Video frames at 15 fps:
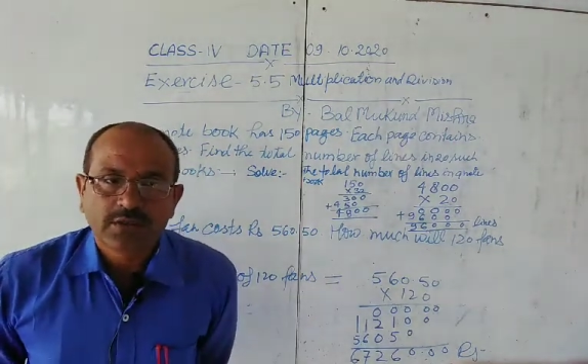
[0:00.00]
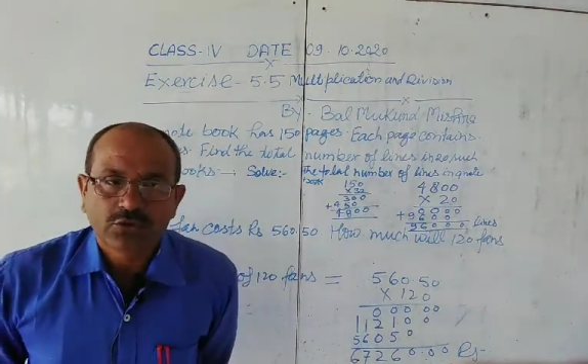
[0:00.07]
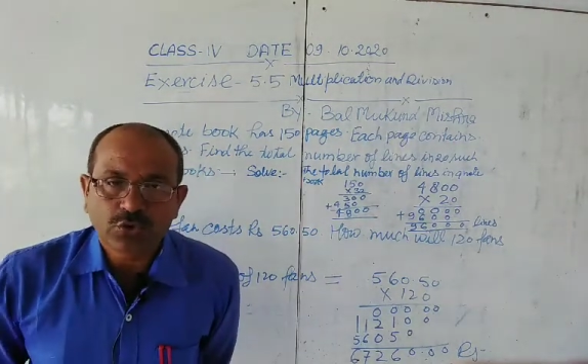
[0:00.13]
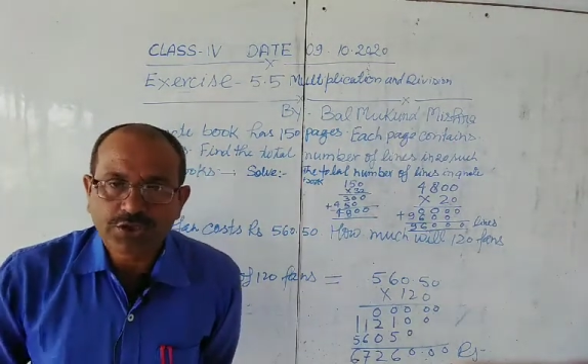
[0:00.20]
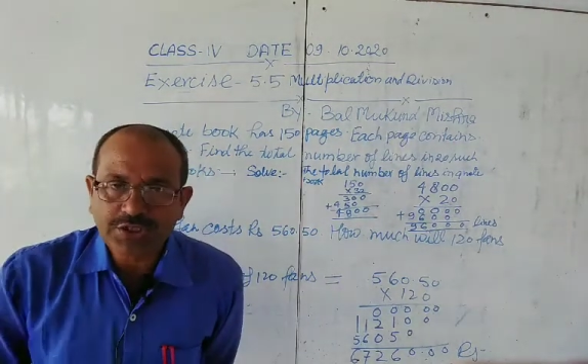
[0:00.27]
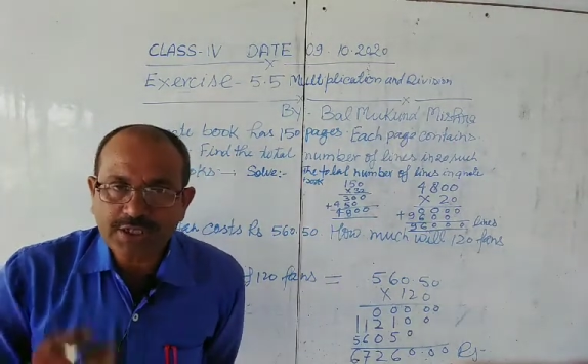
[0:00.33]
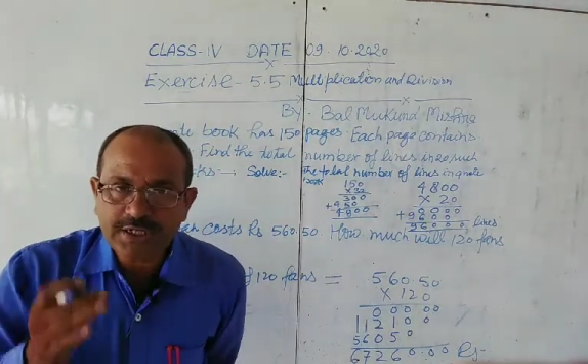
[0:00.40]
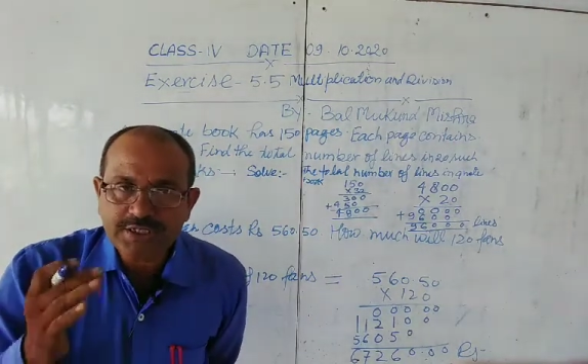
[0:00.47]
तो
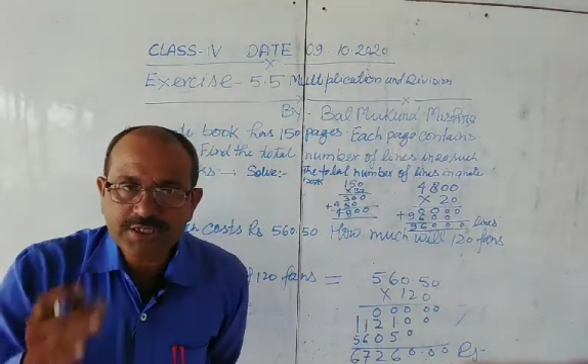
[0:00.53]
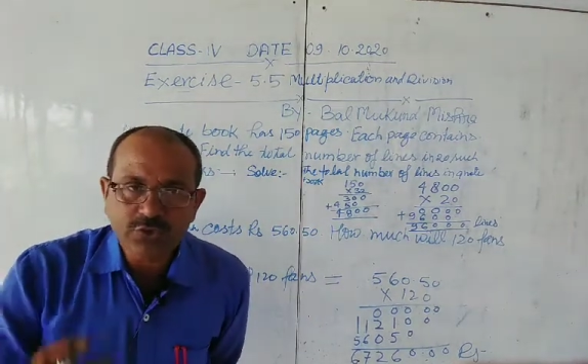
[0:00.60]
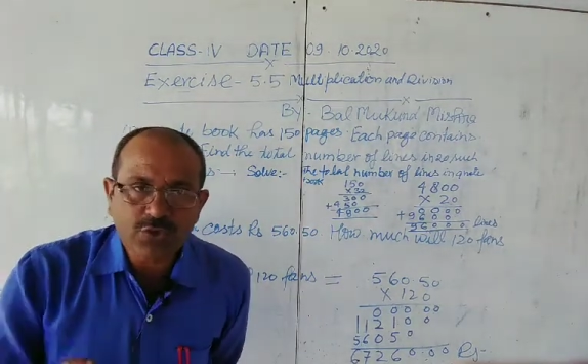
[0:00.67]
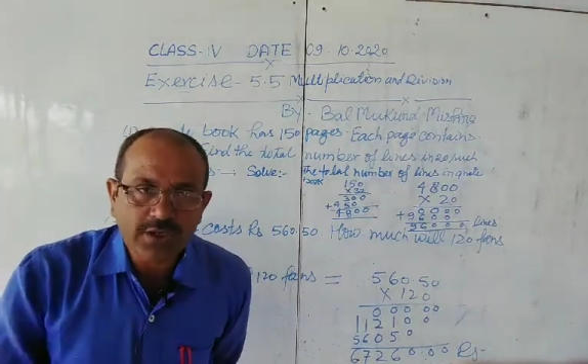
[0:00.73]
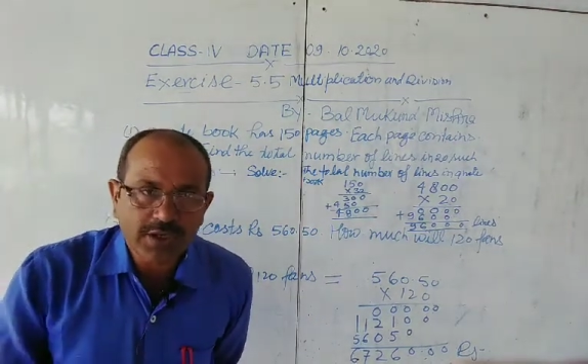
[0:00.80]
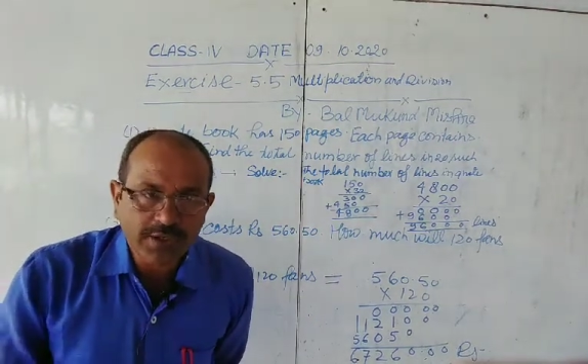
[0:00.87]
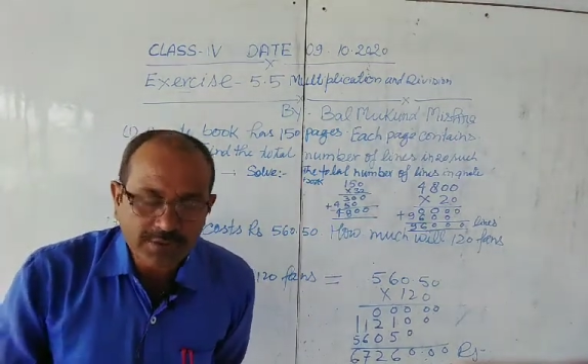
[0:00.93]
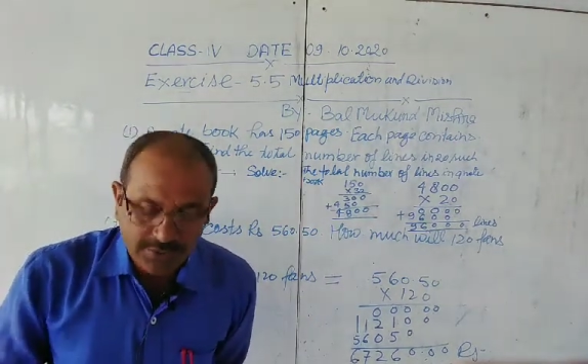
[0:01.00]
डियर
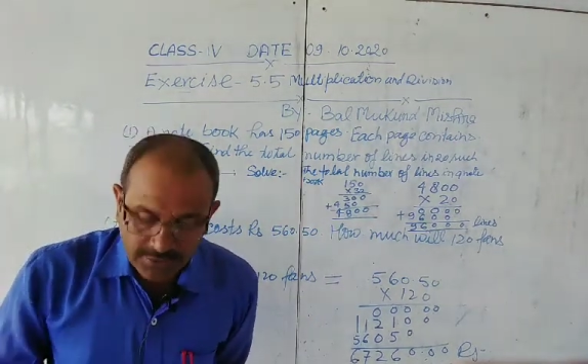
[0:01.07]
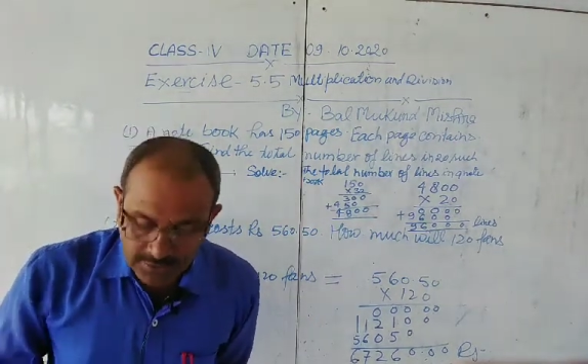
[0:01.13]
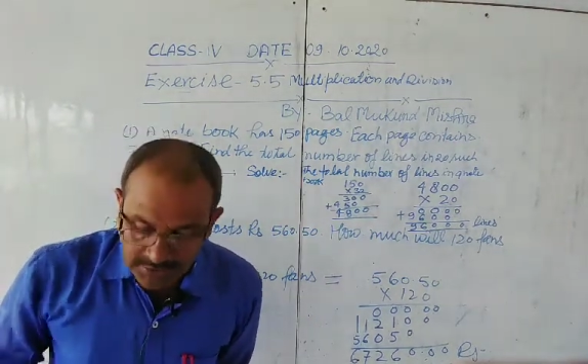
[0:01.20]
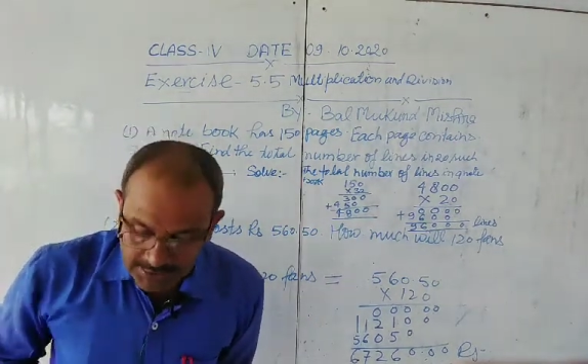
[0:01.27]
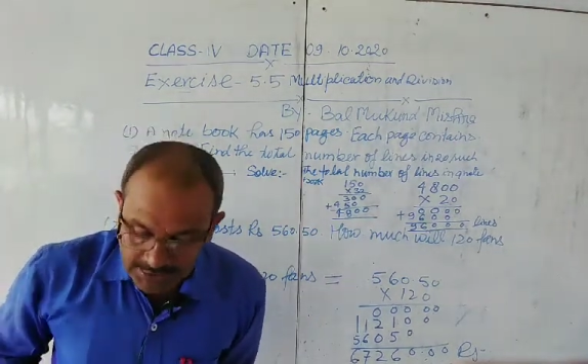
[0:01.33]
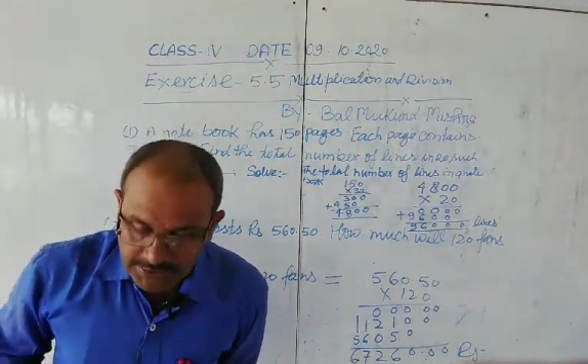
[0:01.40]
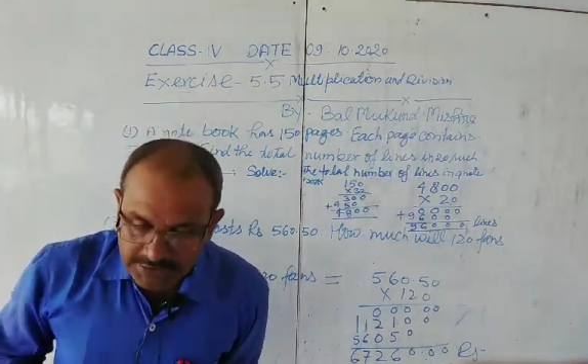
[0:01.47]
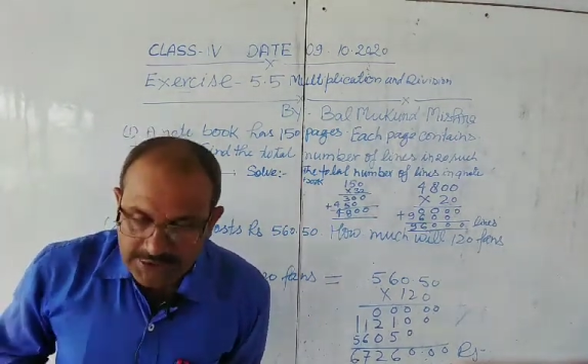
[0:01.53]
स्टूडेंट
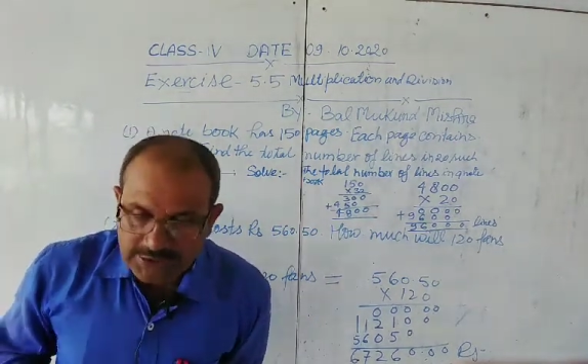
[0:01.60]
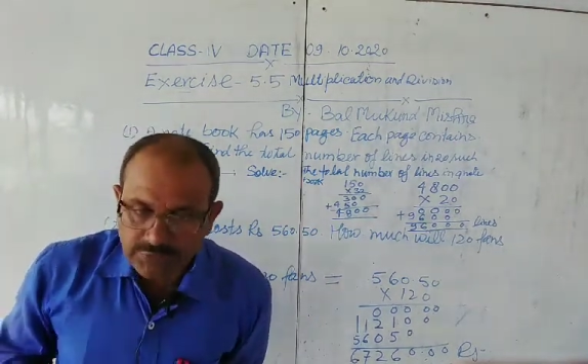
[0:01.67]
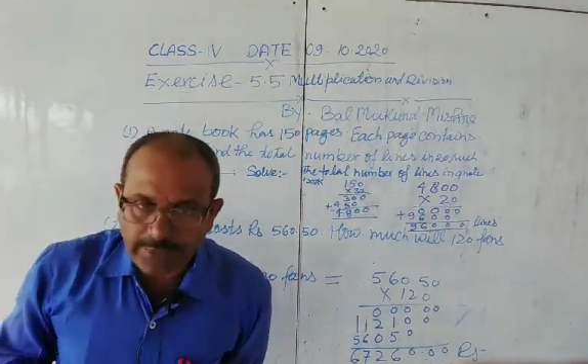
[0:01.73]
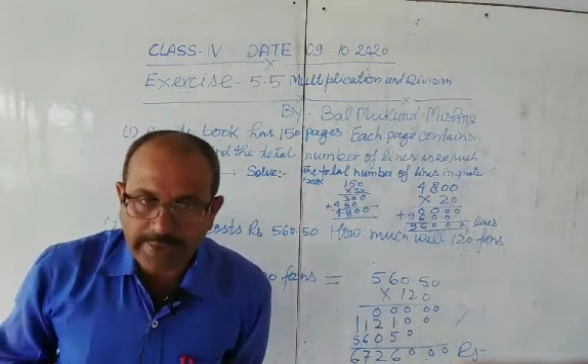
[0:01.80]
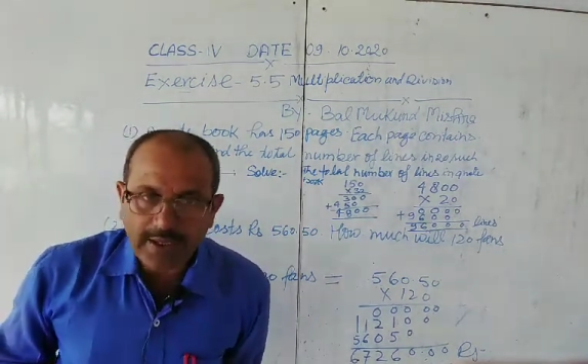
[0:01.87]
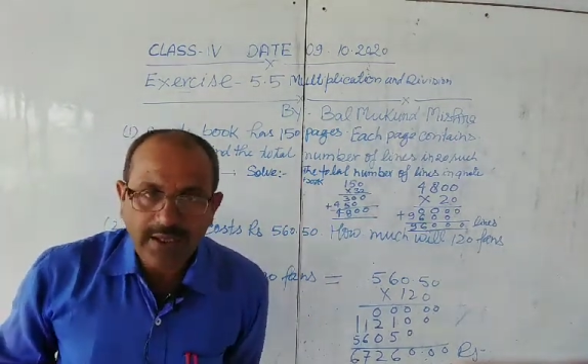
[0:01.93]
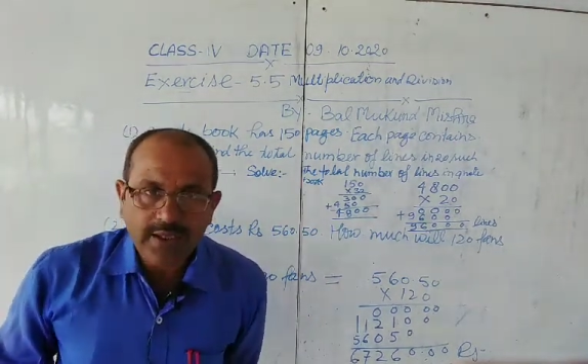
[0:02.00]
इन दिस वे